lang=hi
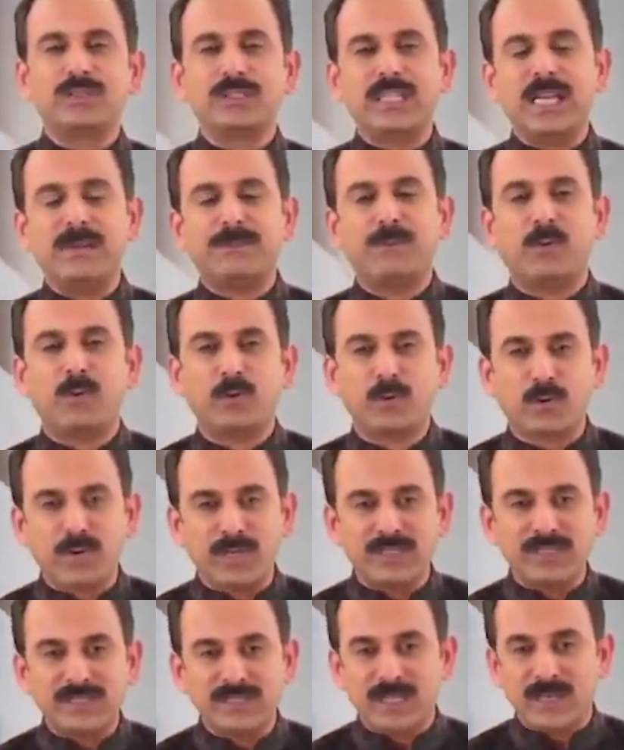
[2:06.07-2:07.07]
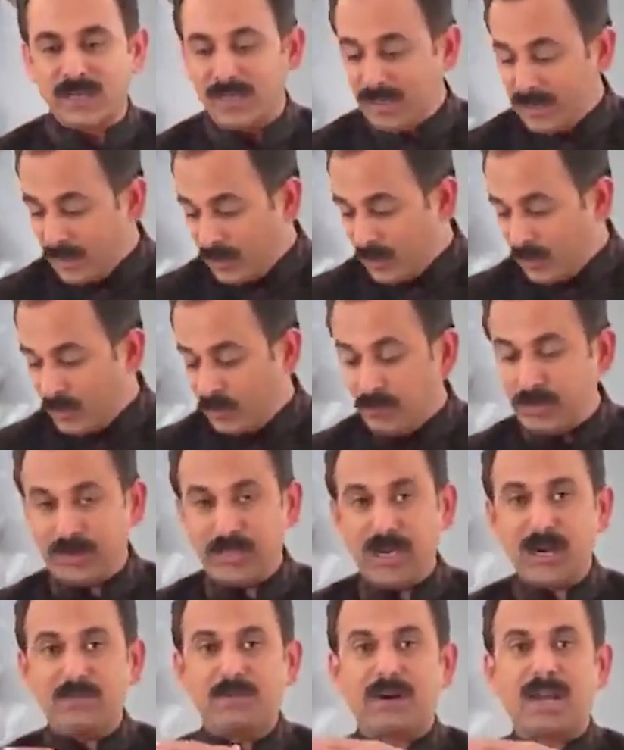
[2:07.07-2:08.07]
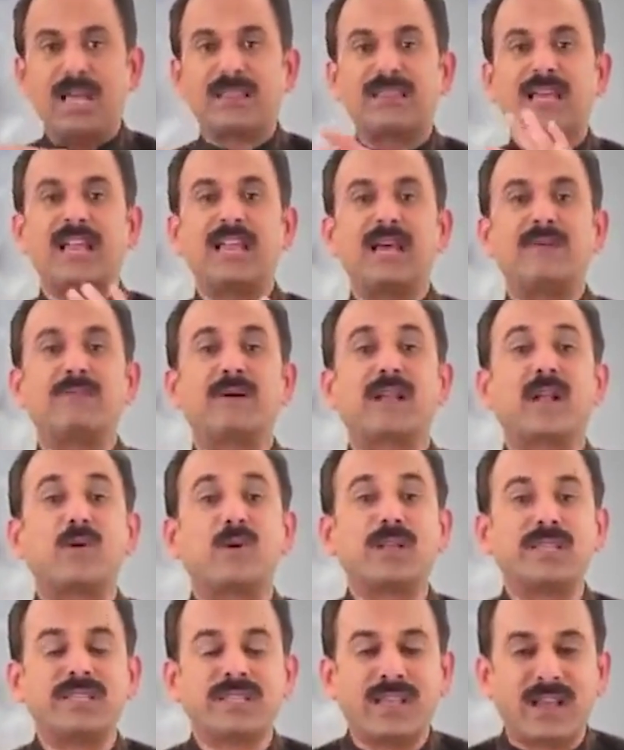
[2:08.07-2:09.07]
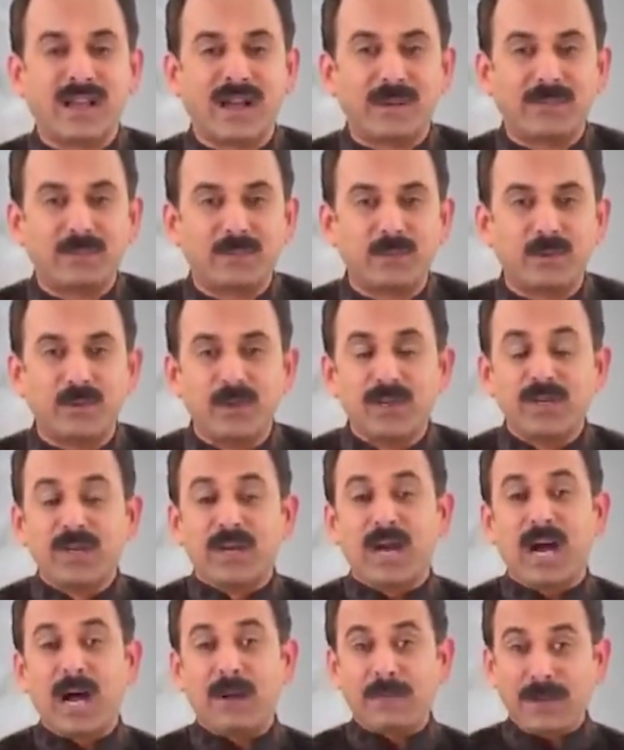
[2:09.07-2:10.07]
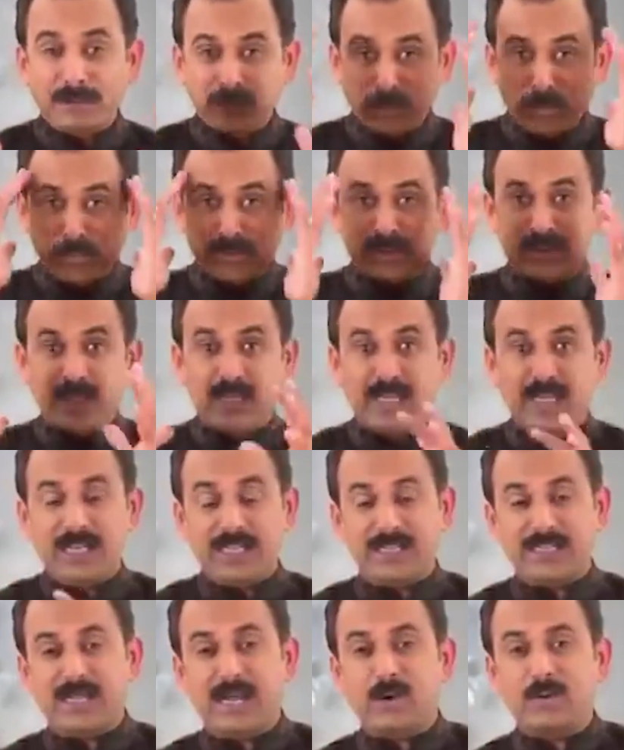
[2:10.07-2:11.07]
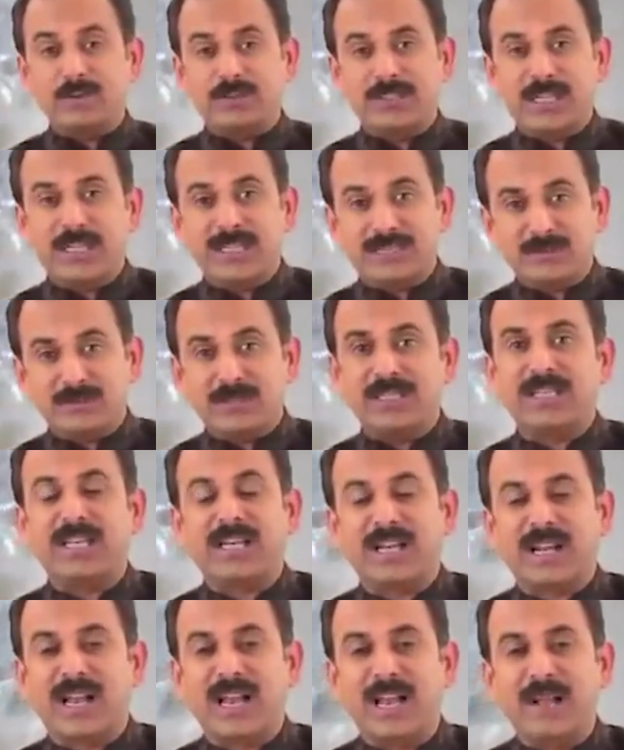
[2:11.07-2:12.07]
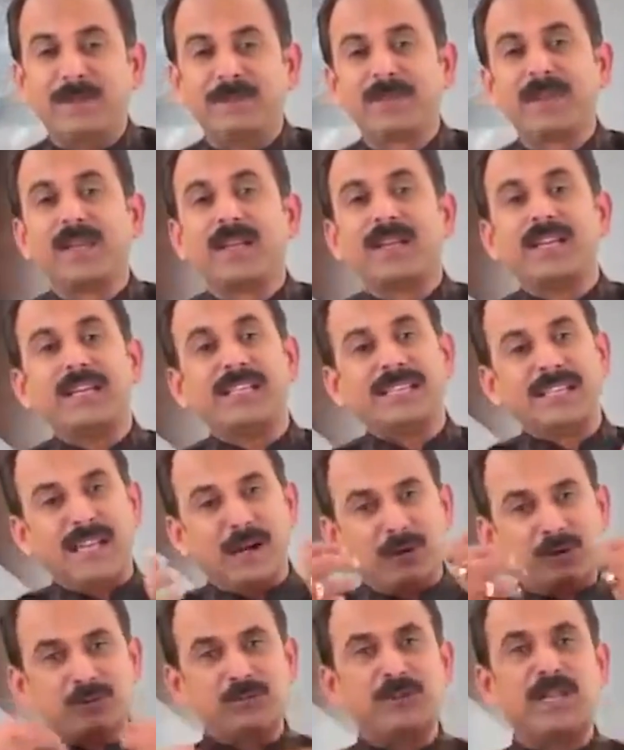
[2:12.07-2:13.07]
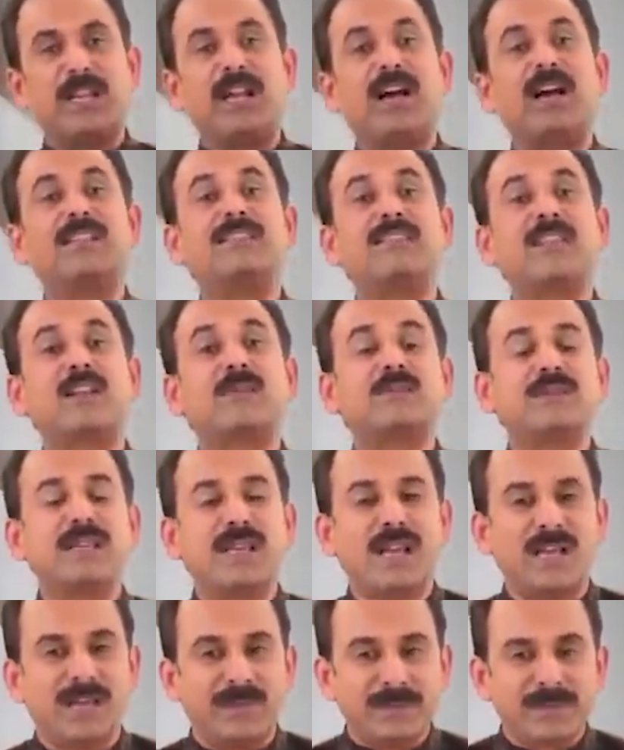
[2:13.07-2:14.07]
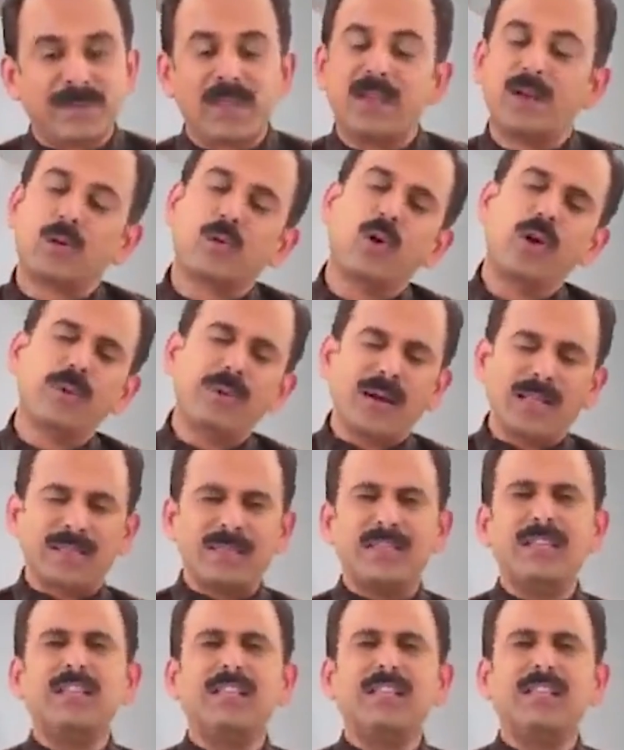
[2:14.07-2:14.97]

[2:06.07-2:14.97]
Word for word: उसकी एक फ़ोटो खींचिए इतना बड़ा थैला भरा हुआ दिखेगा आपको अब आप सोचिए कि इतना कुछ ये इसमें दिख रहा है इतना कुछ मेरे अंदर भी है कोई बात